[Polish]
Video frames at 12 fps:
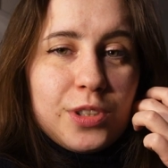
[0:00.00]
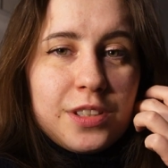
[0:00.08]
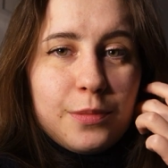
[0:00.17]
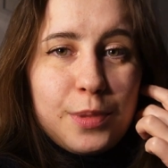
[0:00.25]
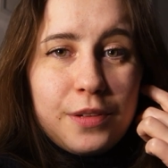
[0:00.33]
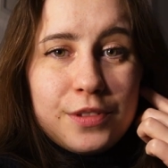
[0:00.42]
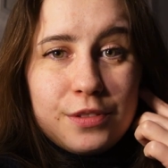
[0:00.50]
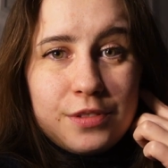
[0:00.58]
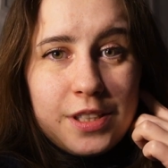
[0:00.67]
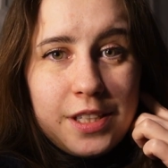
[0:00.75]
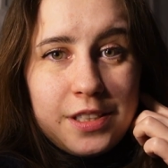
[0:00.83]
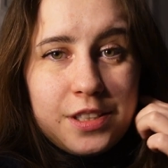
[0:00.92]
tak naprawdę w
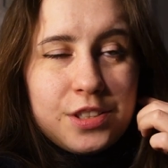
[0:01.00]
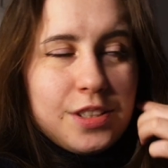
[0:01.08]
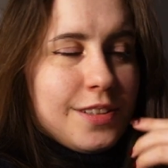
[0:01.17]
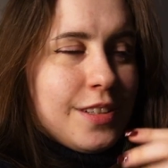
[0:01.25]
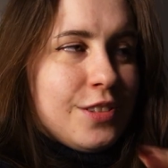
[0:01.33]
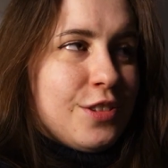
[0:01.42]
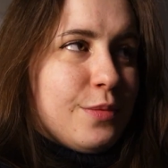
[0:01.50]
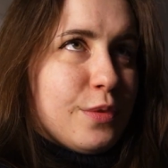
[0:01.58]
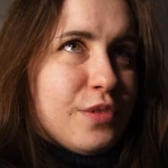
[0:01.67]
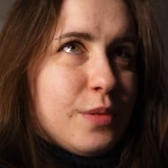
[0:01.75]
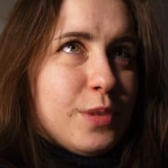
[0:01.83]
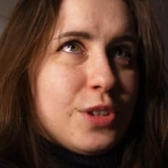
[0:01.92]
te jesienne i
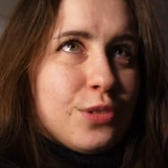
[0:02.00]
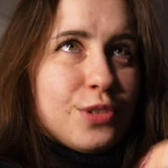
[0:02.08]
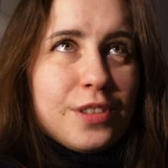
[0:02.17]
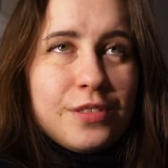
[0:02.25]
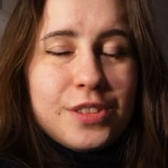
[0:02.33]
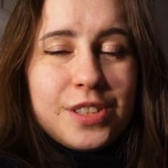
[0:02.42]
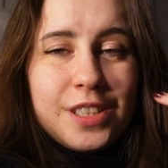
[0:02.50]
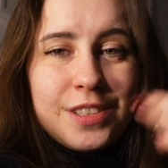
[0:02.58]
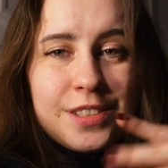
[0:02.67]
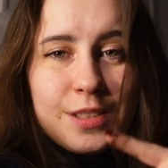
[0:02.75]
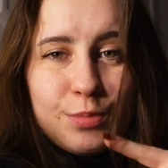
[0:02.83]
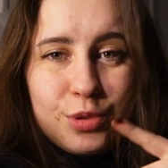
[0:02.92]
zimowe miesiące, więc ja
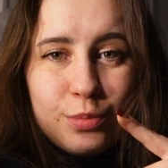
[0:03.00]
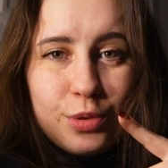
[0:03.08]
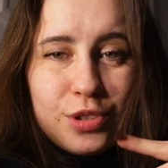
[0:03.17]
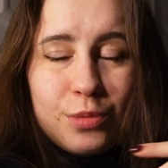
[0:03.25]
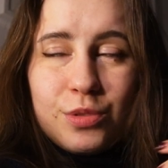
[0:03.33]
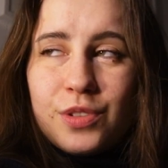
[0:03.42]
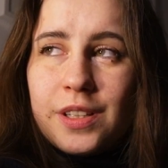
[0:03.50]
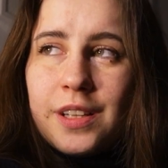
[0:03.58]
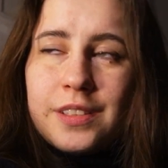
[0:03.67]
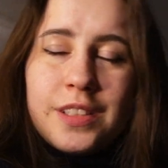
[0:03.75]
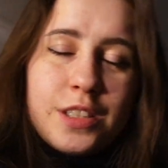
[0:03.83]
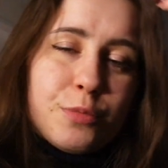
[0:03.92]
siedzę przy bocznym świetle
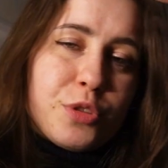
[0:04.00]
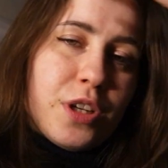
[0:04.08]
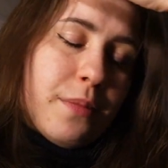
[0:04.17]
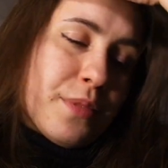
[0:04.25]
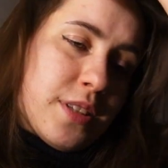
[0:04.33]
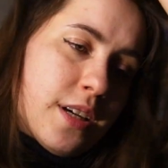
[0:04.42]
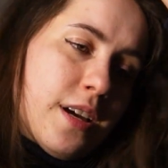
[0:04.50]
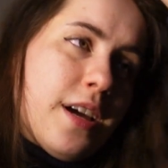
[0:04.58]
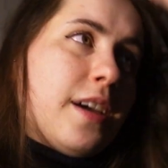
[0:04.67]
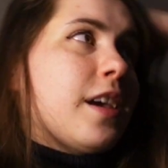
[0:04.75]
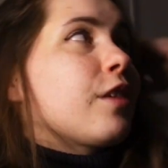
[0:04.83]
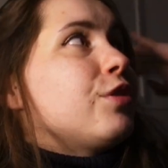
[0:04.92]
teraz przy lampce.
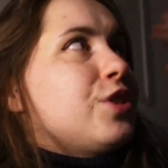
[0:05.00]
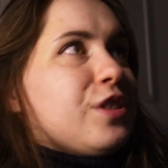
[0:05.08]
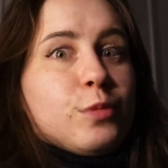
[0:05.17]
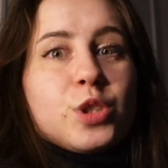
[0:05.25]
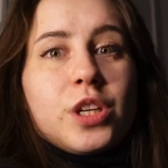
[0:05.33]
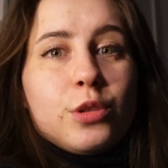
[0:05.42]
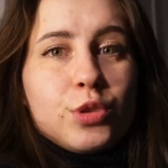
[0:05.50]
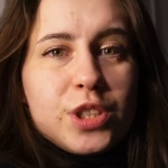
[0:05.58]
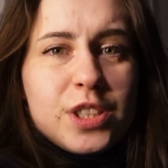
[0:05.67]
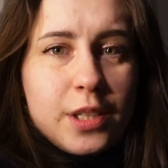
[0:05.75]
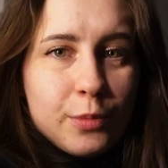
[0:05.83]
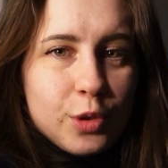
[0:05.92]
Jak widzicie w mieszkaniu już
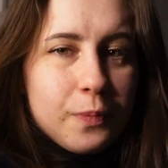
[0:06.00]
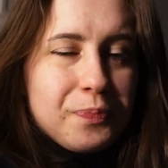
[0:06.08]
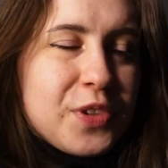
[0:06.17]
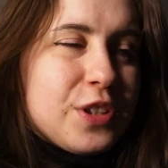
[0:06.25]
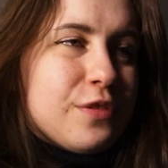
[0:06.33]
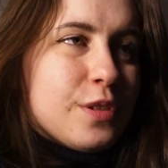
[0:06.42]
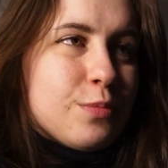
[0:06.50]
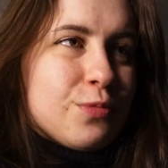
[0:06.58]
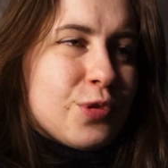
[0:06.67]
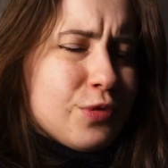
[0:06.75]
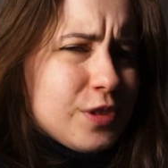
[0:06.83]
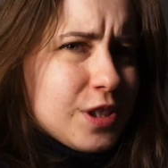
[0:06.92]
jest ciemno. Nie wiem,
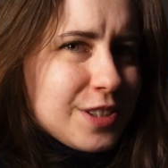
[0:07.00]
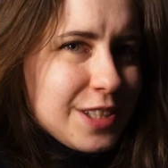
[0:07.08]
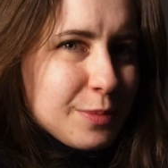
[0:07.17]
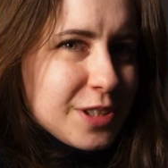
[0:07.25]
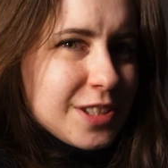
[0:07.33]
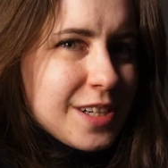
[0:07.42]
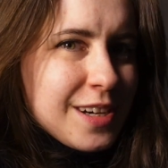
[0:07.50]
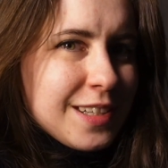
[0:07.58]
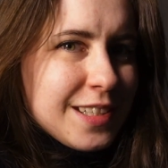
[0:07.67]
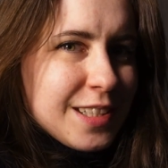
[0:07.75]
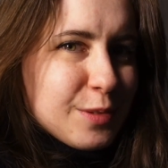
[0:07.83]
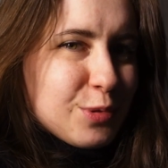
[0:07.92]
czy wy też tak macie, ale
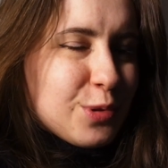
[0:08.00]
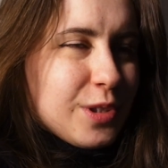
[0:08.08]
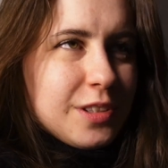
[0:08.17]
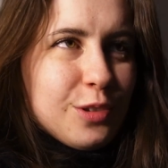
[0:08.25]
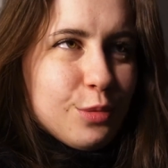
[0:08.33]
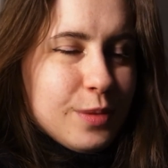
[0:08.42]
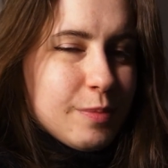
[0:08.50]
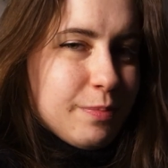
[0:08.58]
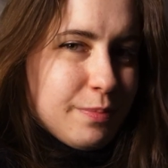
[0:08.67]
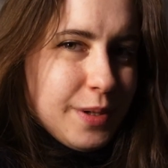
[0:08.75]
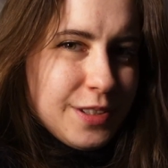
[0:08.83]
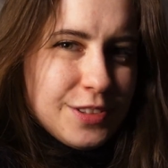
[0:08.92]
ja na przykład nie lubię
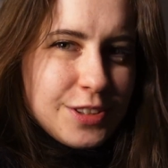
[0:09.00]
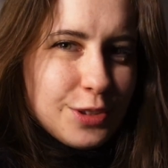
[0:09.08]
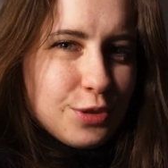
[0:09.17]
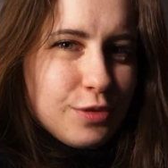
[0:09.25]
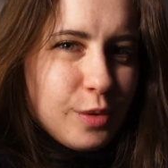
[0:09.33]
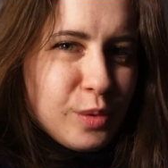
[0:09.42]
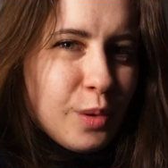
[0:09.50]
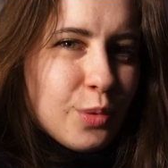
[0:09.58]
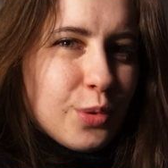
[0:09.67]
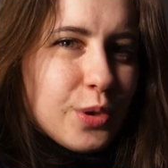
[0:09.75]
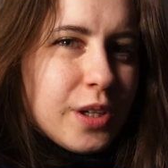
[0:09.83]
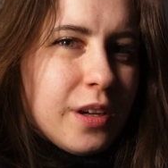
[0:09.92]
palić tego światła u
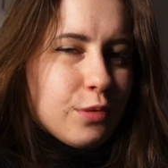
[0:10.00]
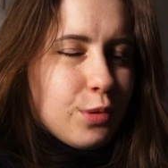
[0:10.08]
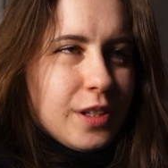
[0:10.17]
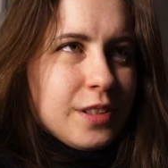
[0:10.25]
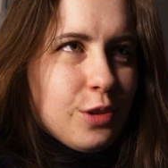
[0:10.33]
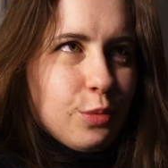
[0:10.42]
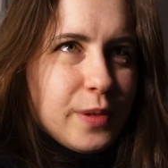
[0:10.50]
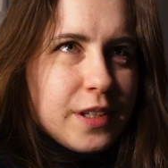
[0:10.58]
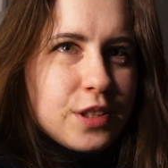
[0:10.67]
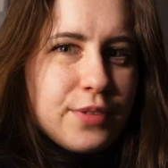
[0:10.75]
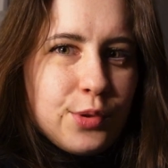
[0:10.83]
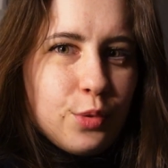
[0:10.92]
góry. W ogóle nie lubię jak
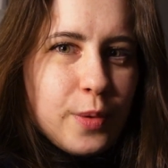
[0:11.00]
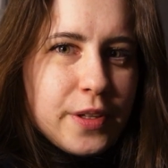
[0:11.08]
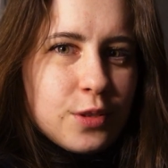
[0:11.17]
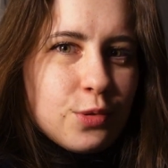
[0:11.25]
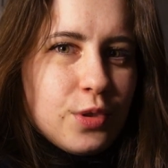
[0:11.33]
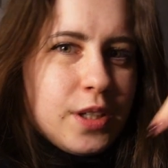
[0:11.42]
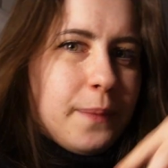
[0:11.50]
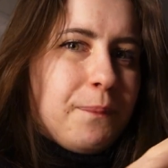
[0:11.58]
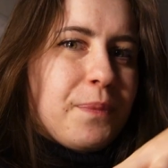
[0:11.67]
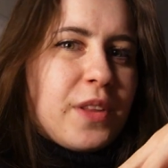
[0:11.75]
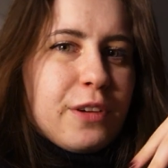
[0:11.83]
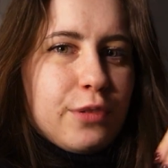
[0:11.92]
światło pada z góry.
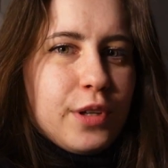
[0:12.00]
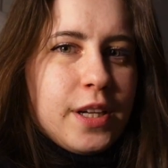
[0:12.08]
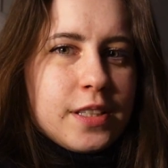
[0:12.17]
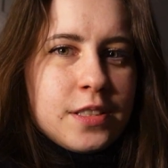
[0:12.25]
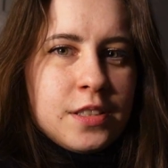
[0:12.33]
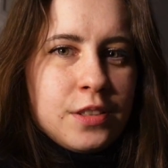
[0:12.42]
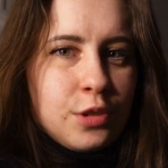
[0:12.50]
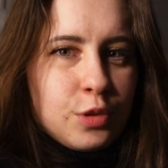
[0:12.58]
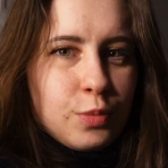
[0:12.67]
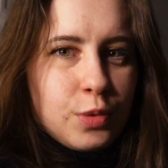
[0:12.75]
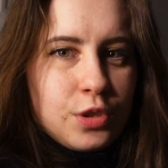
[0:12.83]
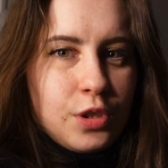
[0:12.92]
Wolę jak jest gdzieś
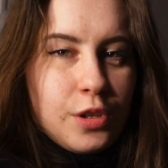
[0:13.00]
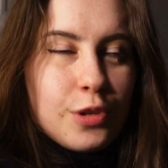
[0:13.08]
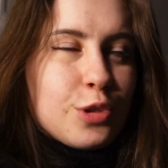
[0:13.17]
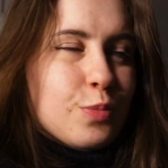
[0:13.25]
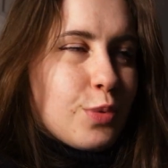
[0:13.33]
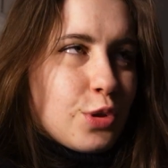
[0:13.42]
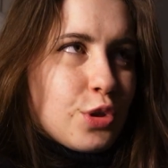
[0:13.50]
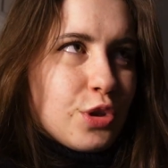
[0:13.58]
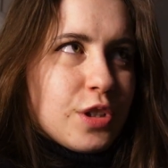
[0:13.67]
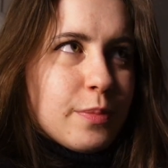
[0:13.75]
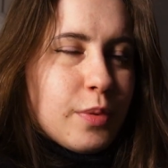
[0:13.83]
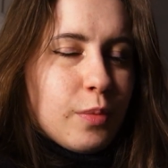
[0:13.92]

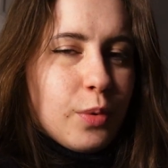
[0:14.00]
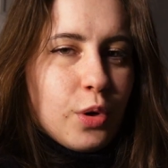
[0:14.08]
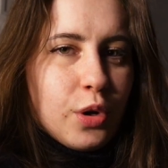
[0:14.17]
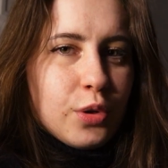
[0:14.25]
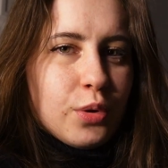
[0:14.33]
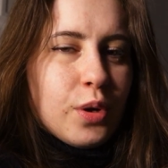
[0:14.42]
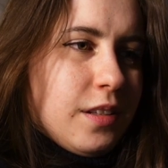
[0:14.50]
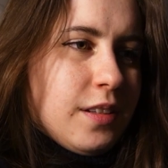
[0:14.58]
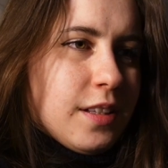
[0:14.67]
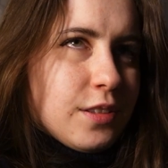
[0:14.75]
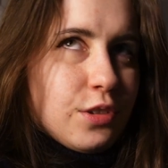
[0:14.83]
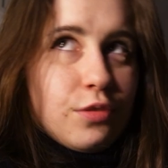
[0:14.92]
rozproszone po pokoju i
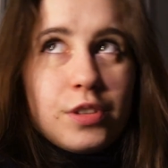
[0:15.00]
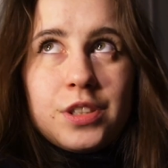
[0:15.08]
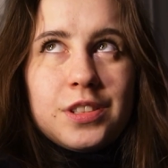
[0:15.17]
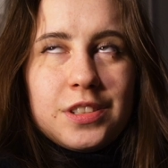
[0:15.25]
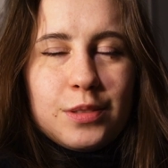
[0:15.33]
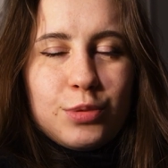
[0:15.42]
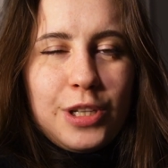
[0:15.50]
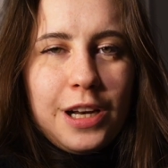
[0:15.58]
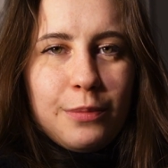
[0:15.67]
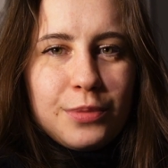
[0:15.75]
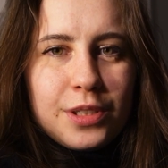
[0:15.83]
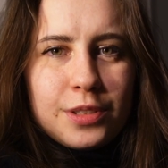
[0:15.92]
dlatego właśnie siedzę przy
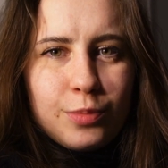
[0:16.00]
lampie z